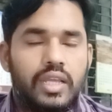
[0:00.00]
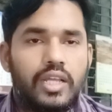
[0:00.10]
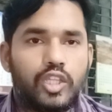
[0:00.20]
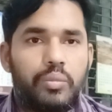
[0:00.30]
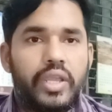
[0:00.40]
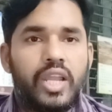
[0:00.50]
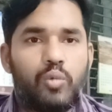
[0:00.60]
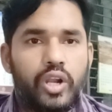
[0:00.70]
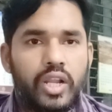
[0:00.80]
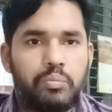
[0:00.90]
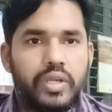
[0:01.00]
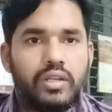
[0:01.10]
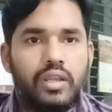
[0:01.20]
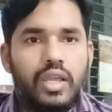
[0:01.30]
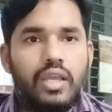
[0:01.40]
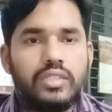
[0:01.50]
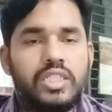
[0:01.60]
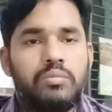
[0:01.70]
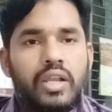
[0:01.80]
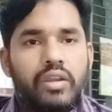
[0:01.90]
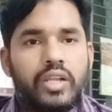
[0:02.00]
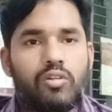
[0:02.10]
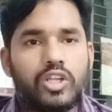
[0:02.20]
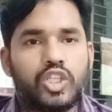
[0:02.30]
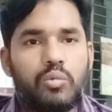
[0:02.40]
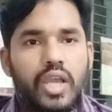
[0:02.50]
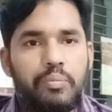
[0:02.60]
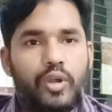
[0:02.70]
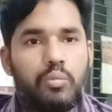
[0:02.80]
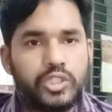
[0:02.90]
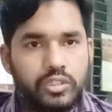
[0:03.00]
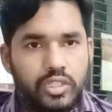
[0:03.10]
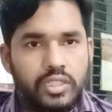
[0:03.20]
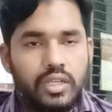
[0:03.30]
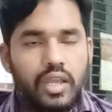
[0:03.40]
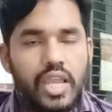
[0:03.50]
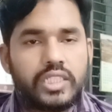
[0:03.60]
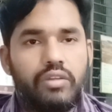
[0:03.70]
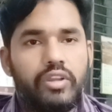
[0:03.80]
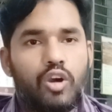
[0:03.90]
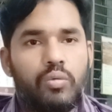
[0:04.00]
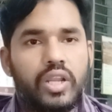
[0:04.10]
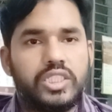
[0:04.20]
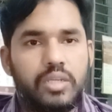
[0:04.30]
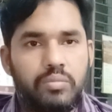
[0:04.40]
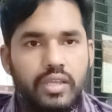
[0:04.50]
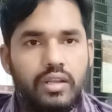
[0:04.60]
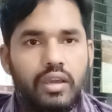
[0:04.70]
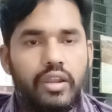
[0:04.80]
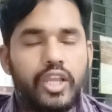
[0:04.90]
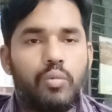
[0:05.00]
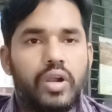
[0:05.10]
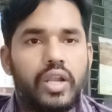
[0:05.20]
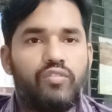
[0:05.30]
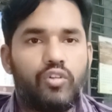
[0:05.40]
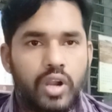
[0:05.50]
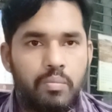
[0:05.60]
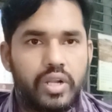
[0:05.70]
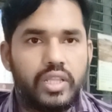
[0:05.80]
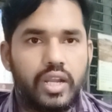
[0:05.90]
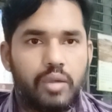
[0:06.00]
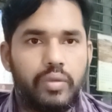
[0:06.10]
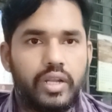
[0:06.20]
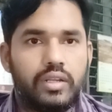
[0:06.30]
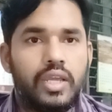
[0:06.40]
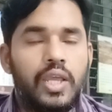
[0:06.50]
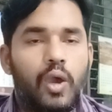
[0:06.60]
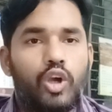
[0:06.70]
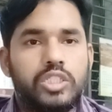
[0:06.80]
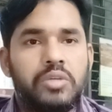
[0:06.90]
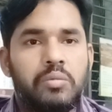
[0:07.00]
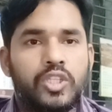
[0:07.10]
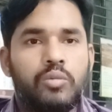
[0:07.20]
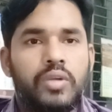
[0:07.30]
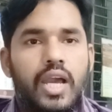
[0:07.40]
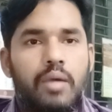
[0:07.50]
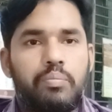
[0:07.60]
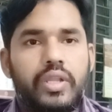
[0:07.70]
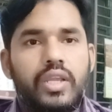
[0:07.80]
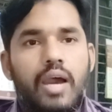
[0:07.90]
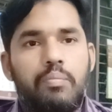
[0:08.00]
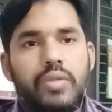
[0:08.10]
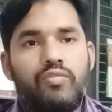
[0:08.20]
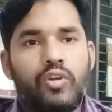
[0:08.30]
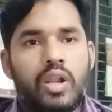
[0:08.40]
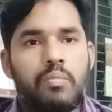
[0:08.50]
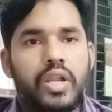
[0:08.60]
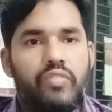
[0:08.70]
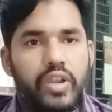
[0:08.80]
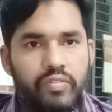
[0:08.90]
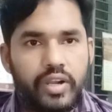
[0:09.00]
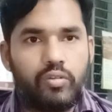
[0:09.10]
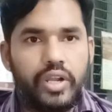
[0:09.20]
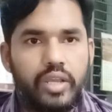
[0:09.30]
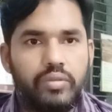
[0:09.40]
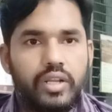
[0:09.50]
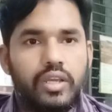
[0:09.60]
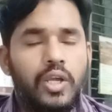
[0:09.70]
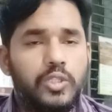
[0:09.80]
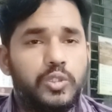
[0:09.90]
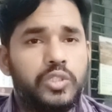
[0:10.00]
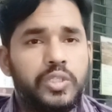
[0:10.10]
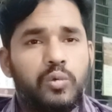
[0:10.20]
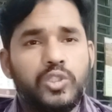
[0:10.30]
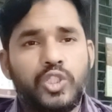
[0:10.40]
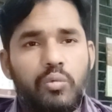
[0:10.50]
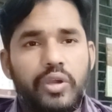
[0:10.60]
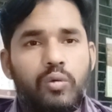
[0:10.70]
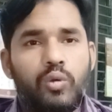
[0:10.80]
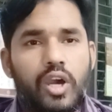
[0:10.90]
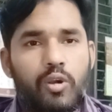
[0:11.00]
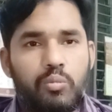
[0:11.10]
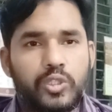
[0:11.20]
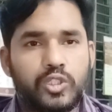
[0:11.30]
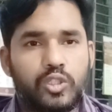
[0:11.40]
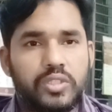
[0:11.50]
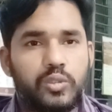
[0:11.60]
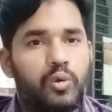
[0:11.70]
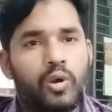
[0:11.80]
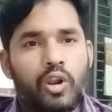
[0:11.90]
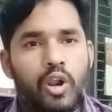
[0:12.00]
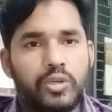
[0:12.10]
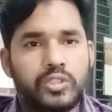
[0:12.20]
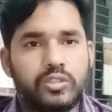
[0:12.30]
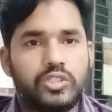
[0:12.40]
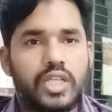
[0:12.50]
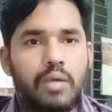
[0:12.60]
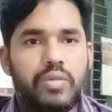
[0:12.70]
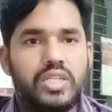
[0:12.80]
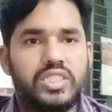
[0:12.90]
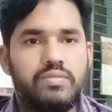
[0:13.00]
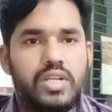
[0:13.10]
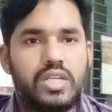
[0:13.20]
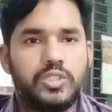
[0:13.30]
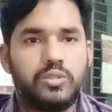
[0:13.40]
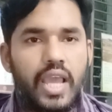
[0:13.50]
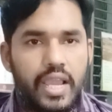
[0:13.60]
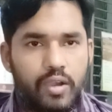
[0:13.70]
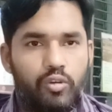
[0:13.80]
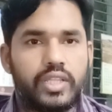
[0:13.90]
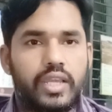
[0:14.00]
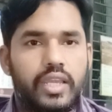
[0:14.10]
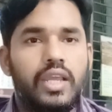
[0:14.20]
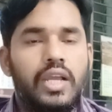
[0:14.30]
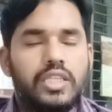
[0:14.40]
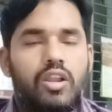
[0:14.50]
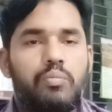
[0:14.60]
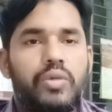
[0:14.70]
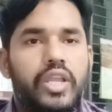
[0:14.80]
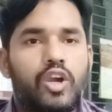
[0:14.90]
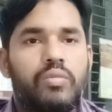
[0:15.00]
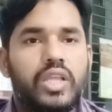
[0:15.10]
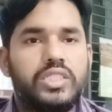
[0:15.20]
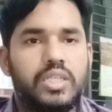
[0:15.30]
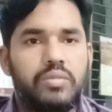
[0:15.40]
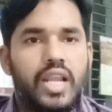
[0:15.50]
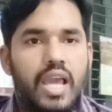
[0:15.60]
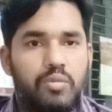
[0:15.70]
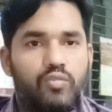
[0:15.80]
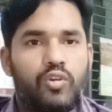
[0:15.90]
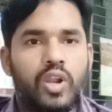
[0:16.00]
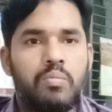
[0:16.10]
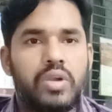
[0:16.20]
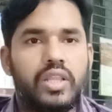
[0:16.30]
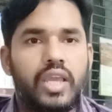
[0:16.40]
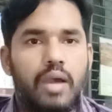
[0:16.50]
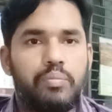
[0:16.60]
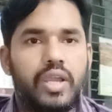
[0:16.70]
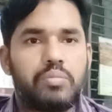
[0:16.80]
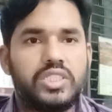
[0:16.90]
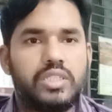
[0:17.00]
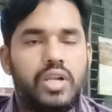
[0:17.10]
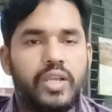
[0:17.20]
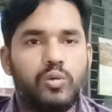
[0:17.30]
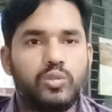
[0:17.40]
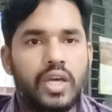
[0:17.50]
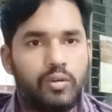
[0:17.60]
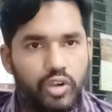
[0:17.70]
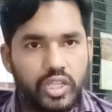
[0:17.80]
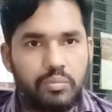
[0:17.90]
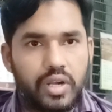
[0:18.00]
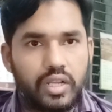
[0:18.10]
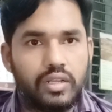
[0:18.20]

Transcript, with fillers: তবে এখানে মনে রাখবেন জিমেল ক্রিয়েট করার সময় আপনি অবশ্যই একটি রিকভারি জিমেইল রিকভারি ফোন নাম্বার দিয়ে রাখবেন ওটিপির মাধ্যমে আপনি আপনার ফোন নাম্বারটি ভেরিফাই করে নেবেন যদি কোনো সময় কোনো কারণবশত বা দুর্ঘটনাবশত যদি আপনার জিমেলটি যদি হ্যাক হয়ে থাকে তাহলে আপনি রিকভারি জিমেল এবং ফোন নাম্বার দিয়ে আপনি আপনার জিমেলটিকে উদ্ধার করে নিতে পারেন